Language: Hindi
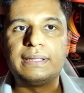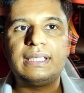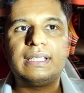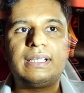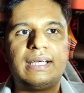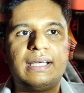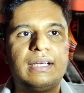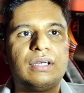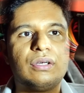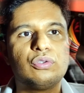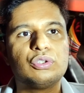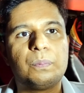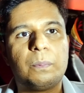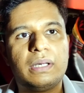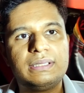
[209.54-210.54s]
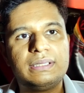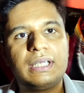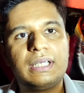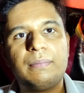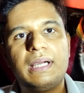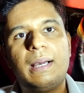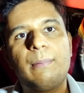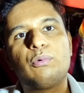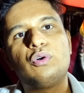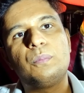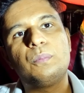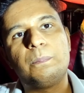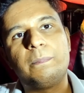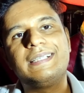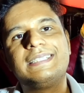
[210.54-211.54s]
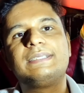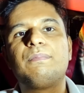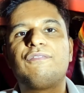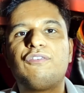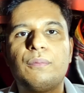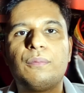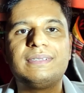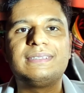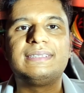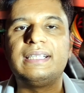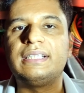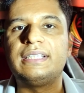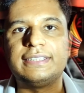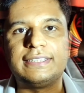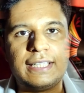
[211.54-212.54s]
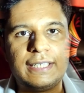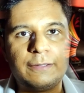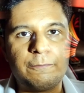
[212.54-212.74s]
है उस बजट में आपको बेस्ट परफॉर्मेंस दे दी जाए